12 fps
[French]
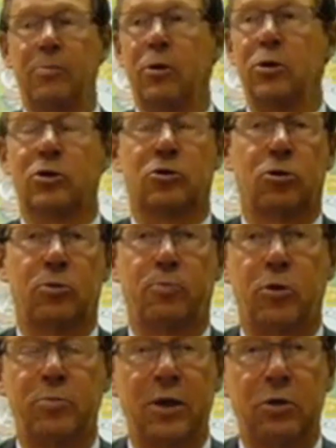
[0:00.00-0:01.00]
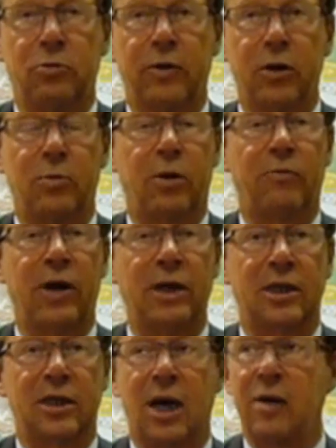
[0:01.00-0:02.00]
Finalement, lorsque le premier gouvernement
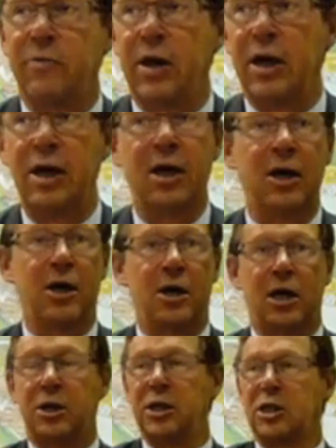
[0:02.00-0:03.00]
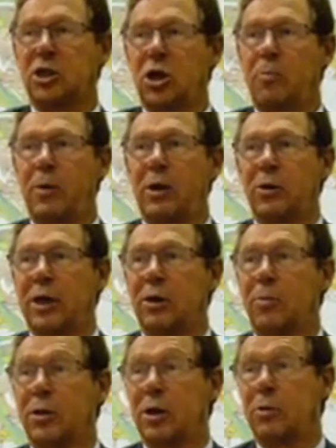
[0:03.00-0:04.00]
Valls est arrivé, il a dit stop à
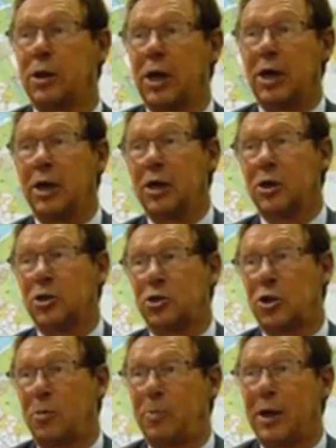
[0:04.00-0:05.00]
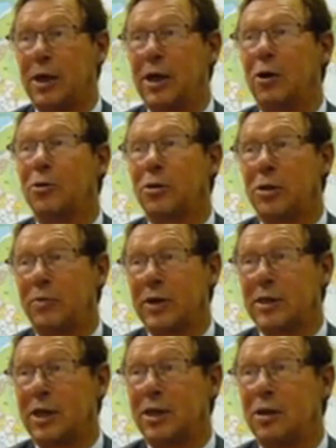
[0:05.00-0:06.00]
l'encadrement des loyers, stop à la garantie
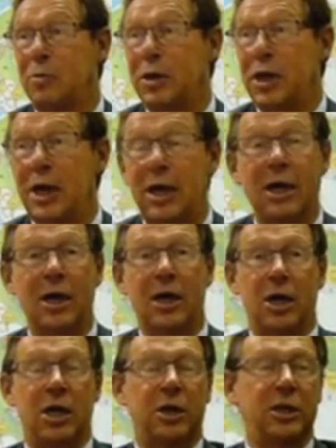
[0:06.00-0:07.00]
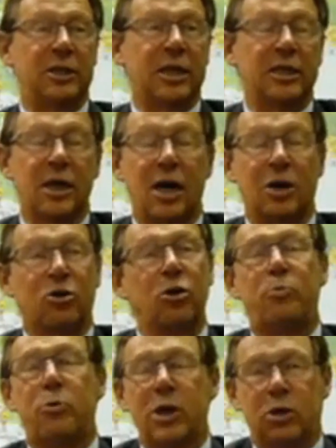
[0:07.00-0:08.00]
universelle des loyers, et il a dit ça sera
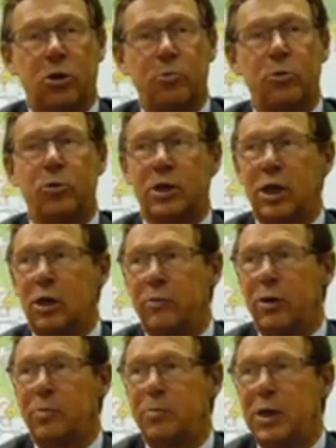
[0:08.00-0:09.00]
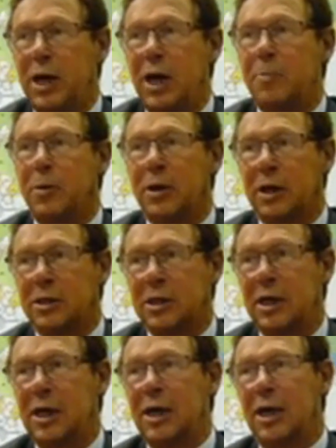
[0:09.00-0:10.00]
que pour les communes qui le veulent bien après
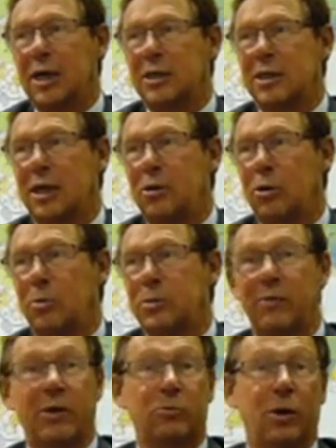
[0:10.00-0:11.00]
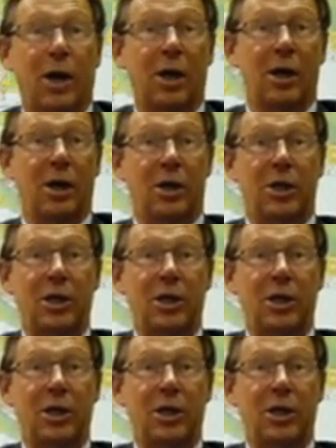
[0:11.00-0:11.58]
qu'elles aient installé leur observatoire.